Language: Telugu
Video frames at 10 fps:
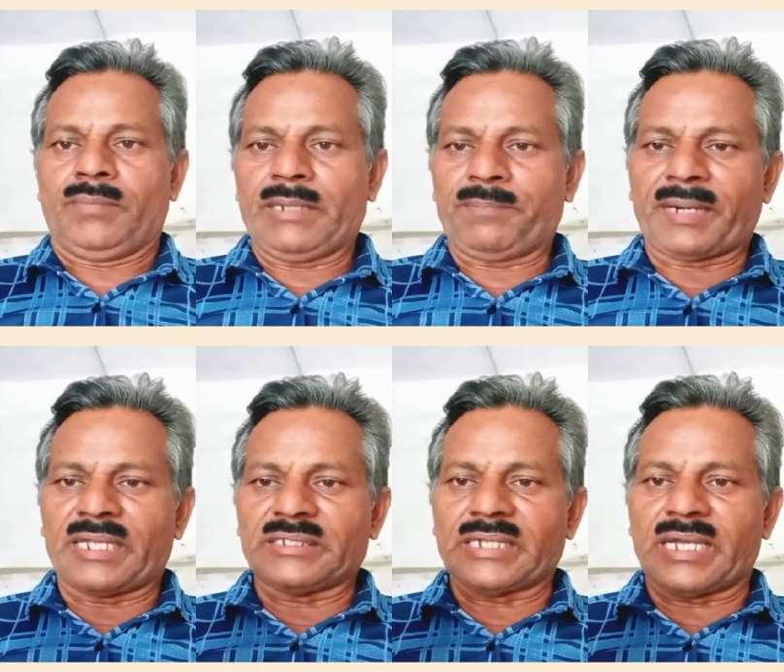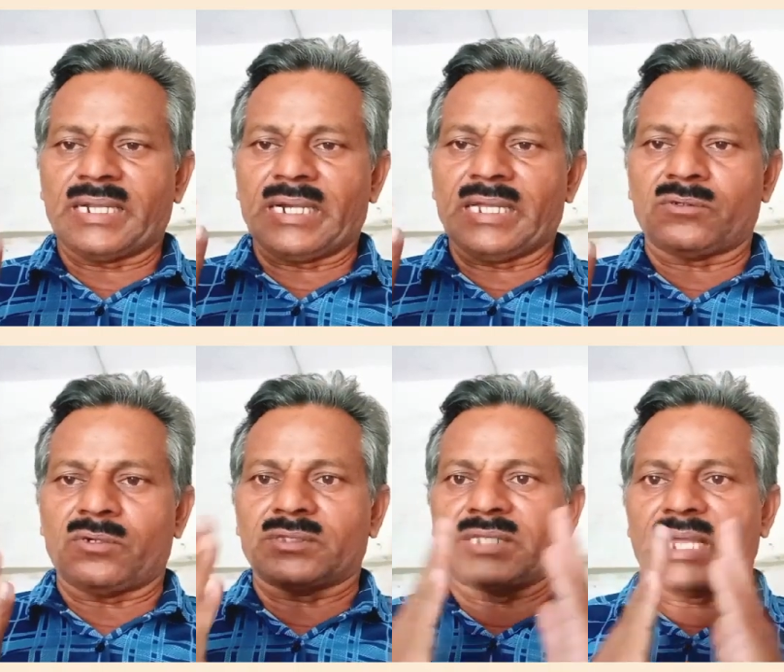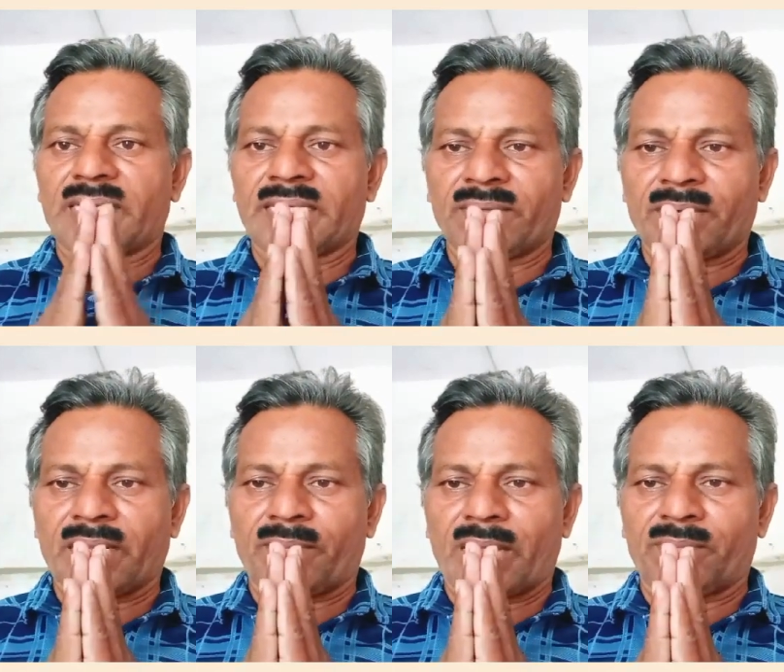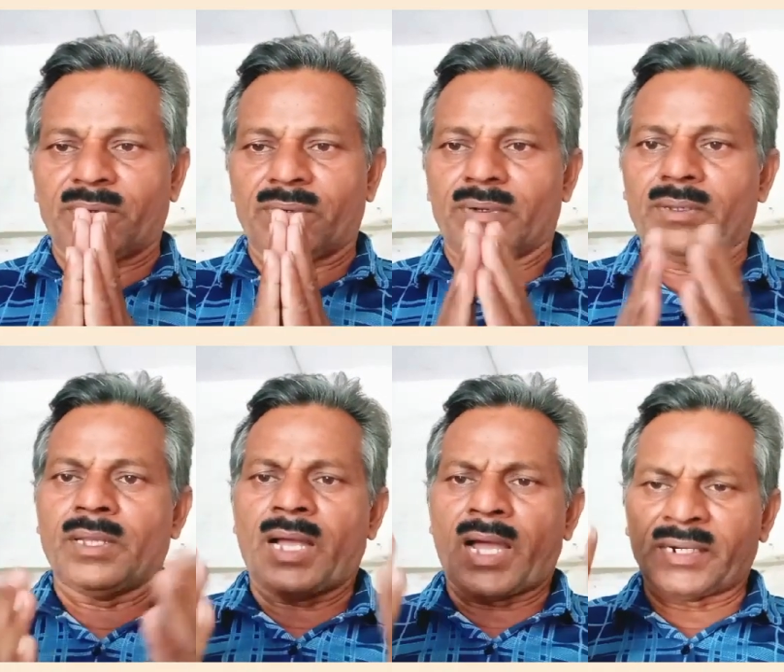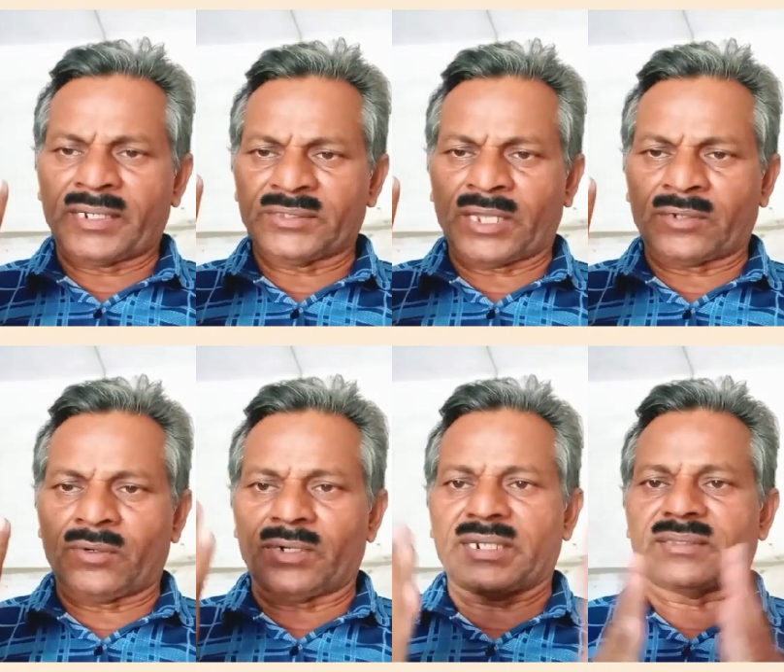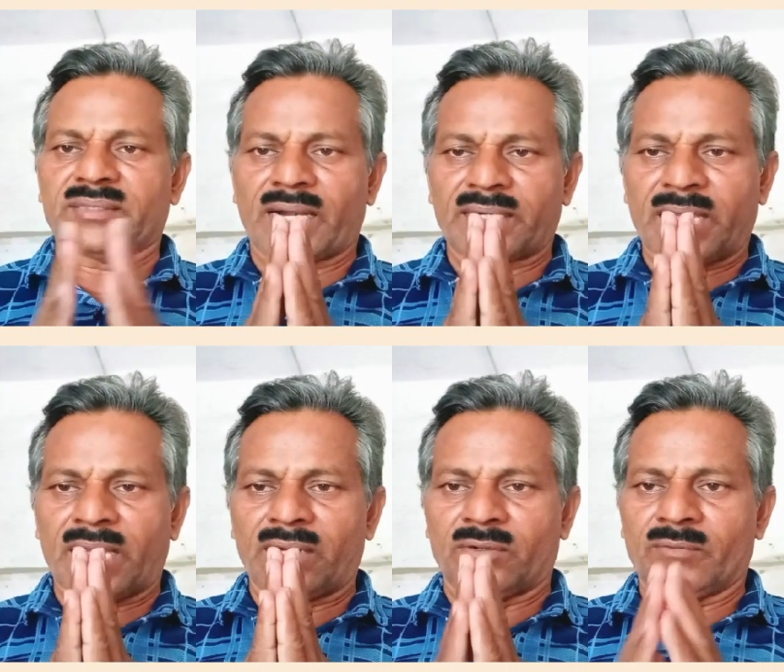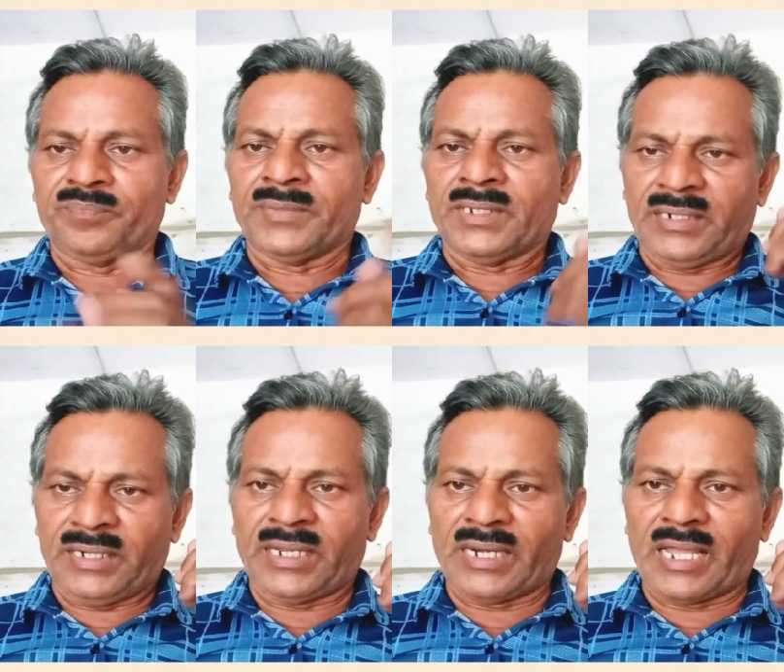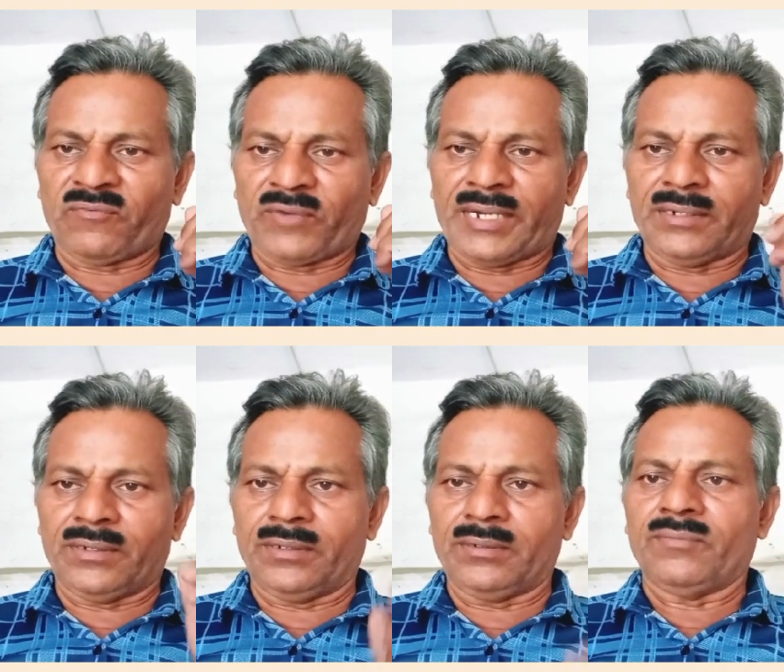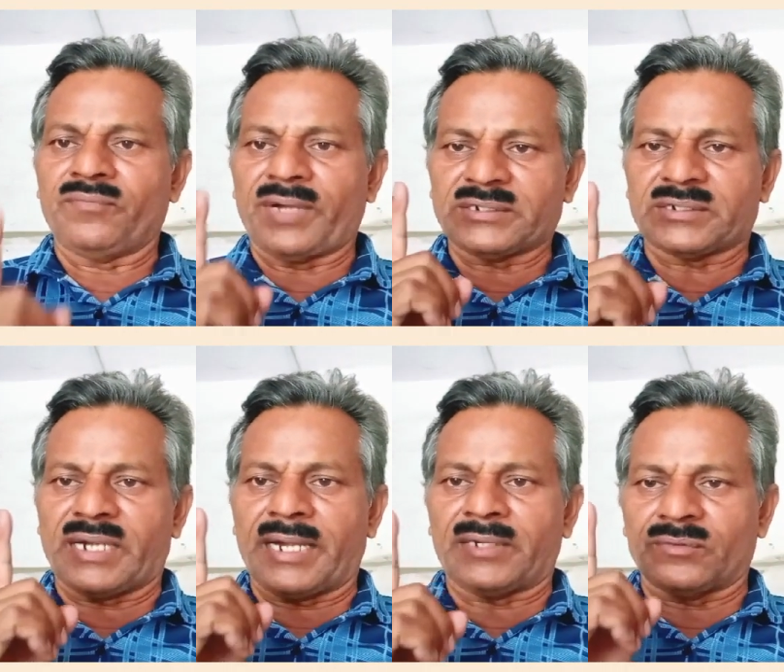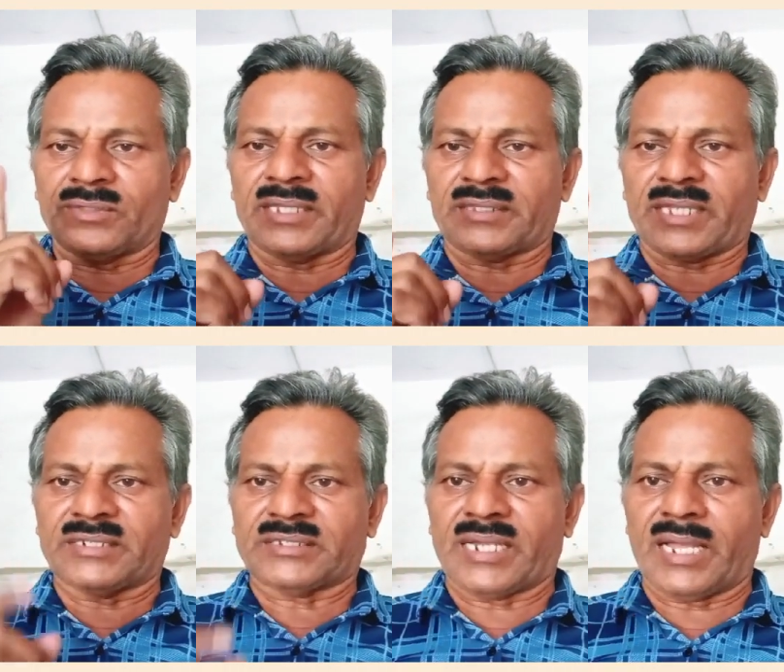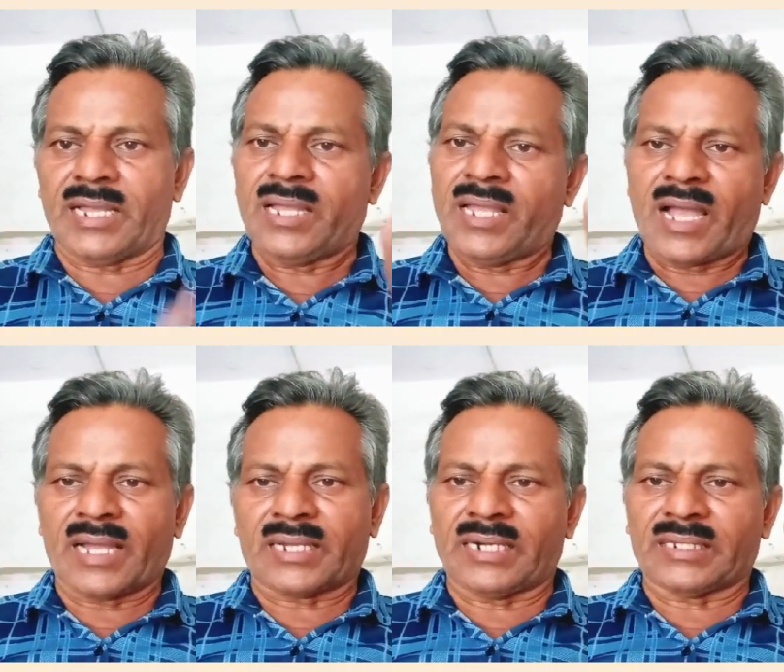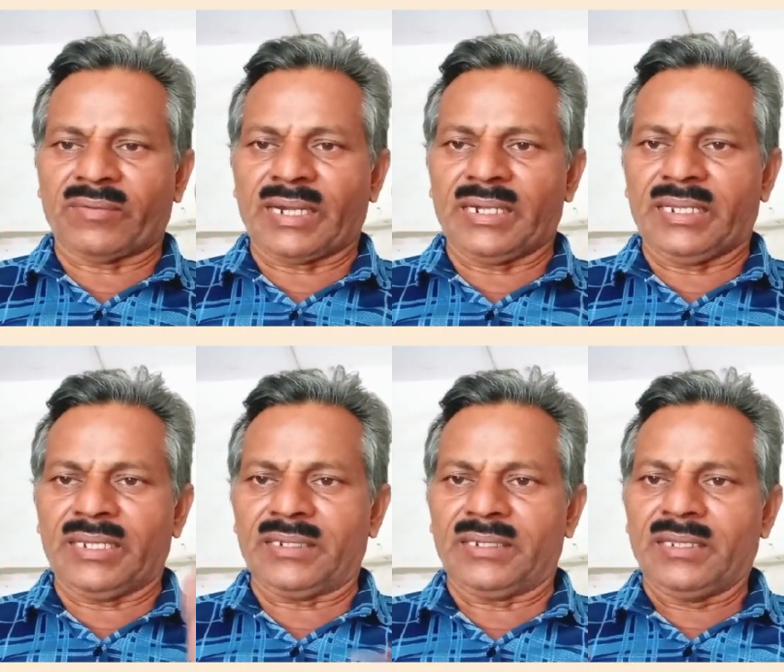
మీ ప్రచారాలకు దండంరా బాబు అనంతకోటి దండాలు నిన్న నా ఫ్రెండు ఫస్ట్ నైట్ ఉందని తెలిసినా అక్కడికి వెళ్ళి